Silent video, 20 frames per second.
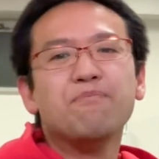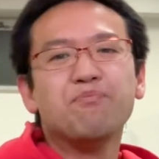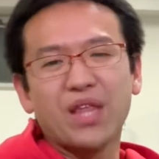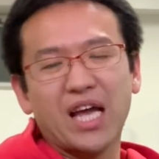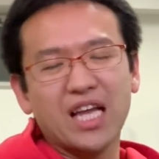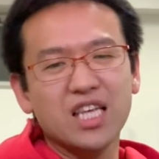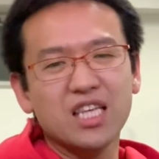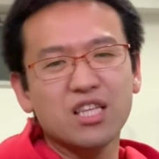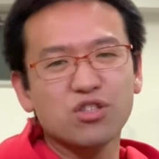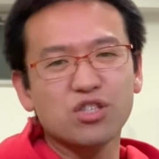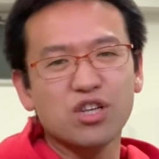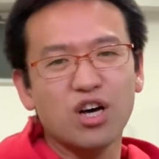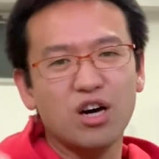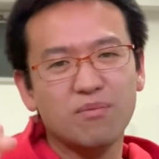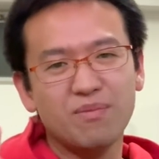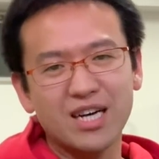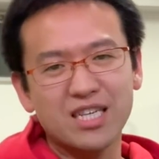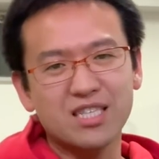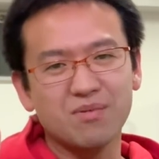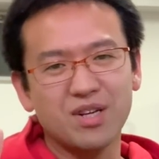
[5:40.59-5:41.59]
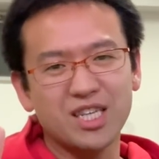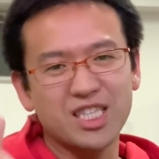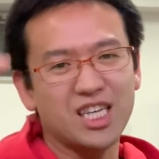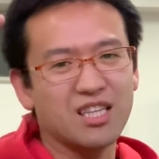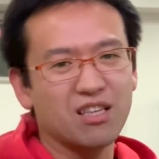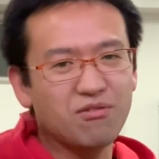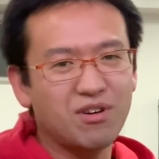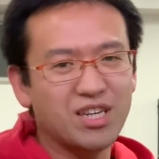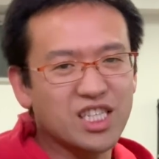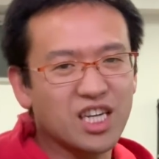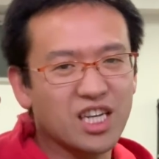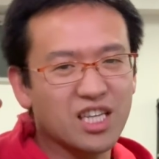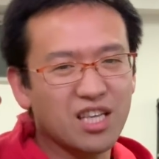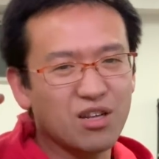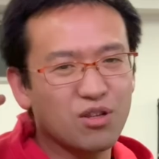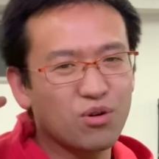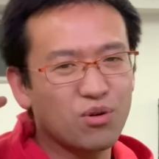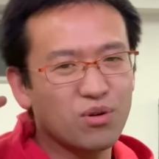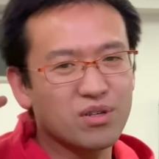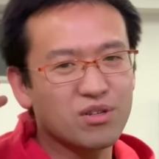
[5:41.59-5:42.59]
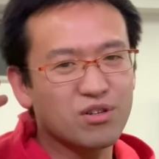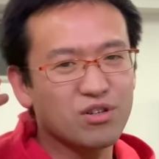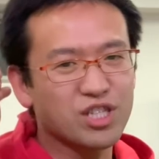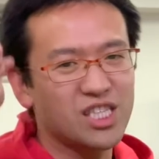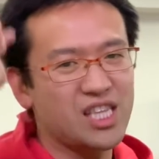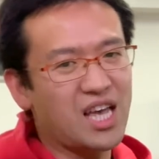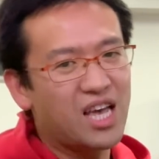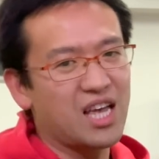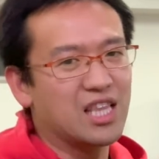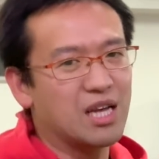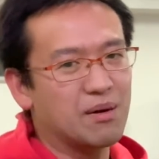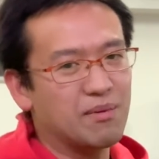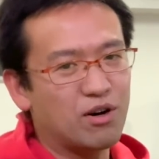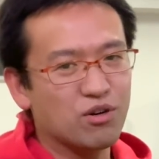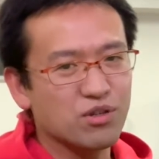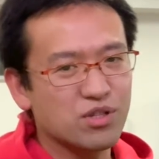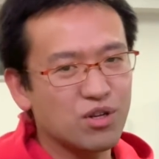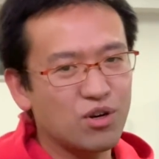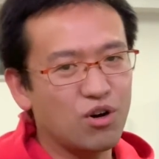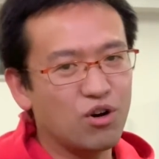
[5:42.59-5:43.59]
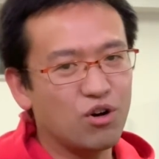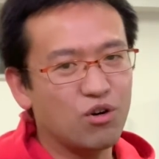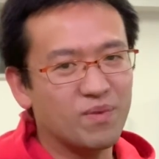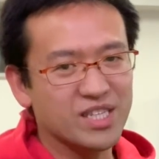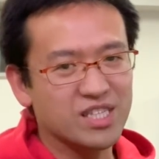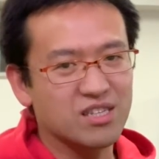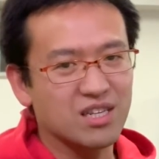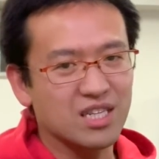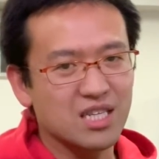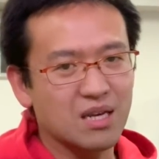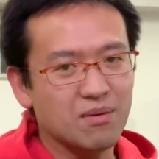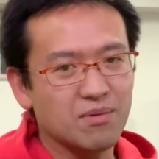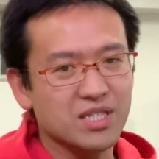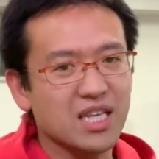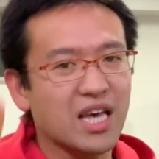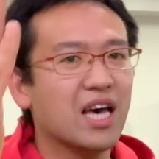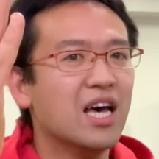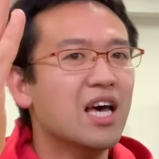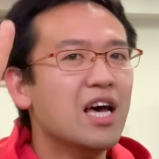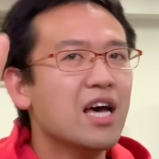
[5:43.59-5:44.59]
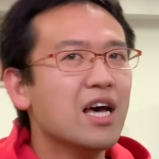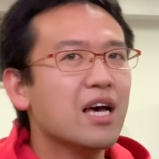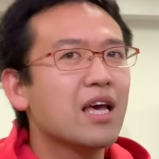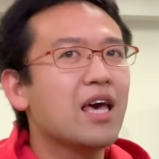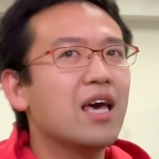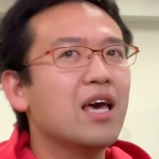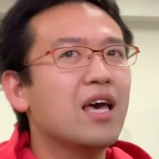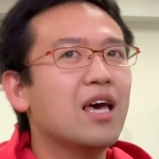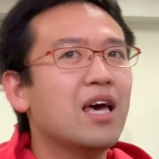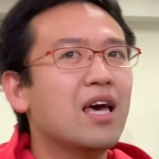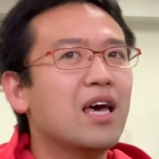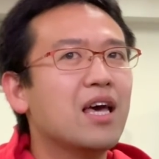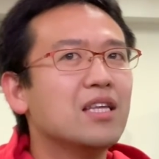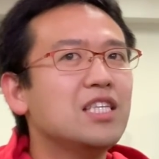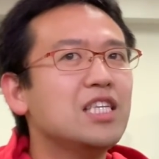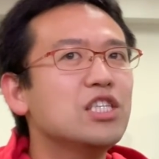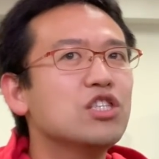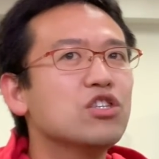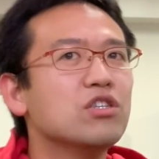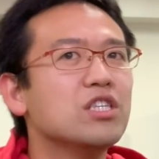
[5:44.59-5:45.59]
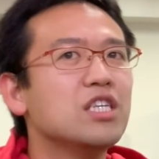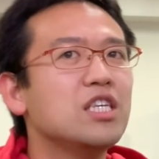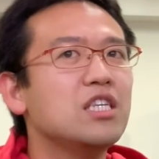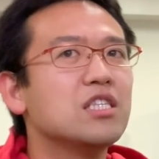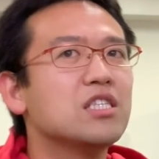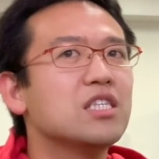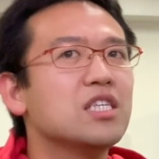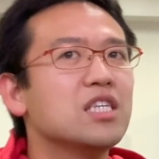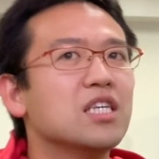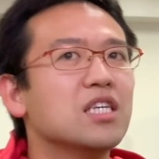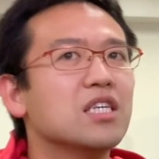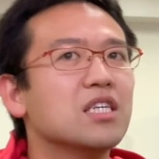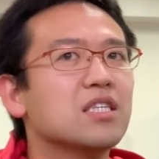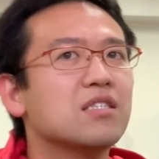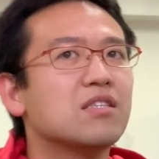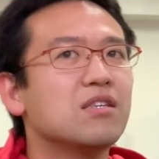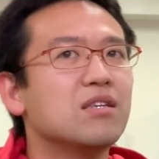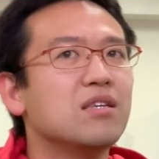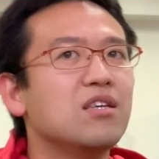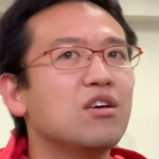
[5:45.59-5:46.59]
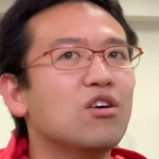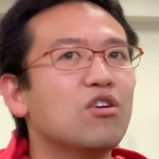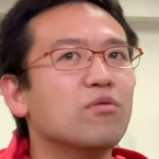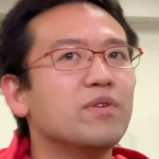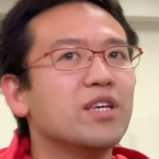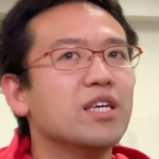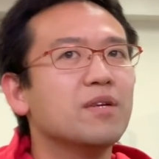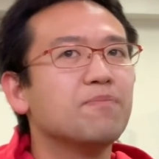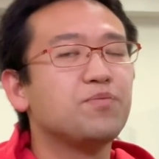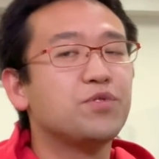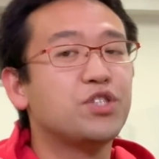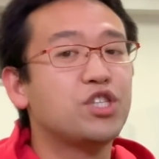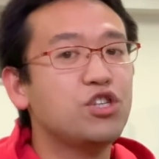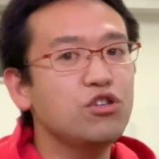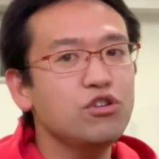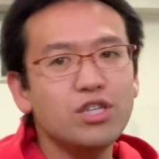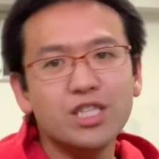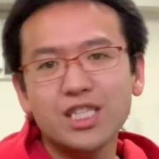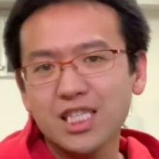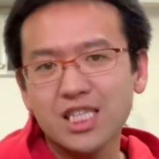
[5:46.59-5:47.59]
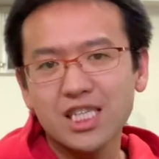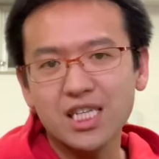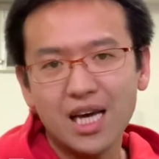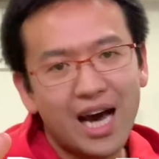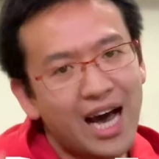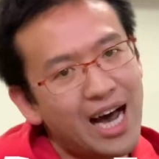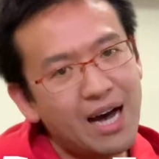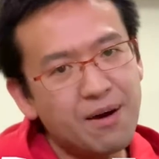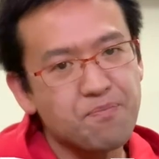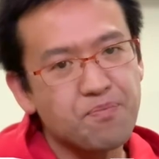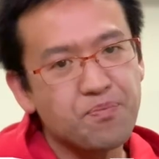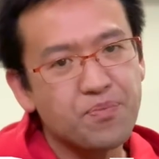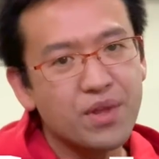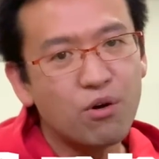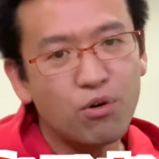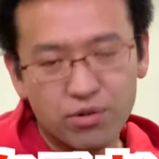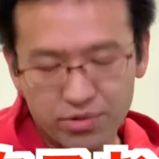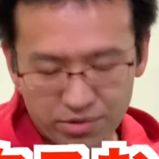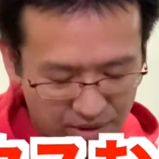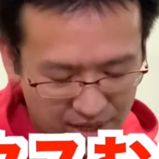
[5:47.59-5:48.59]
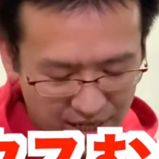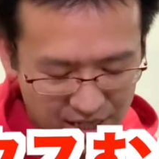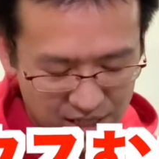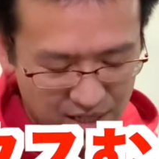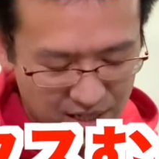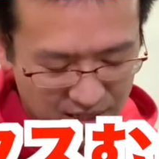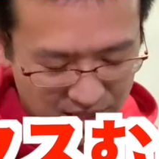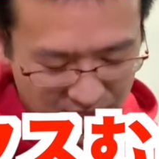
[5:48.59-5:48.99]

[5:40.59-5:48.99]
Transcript: 何ぞ、マックス村チャンネルはチャンネル登録をして生放送をお待ちくださいませ。えー、22日水曜日11時半放送開始で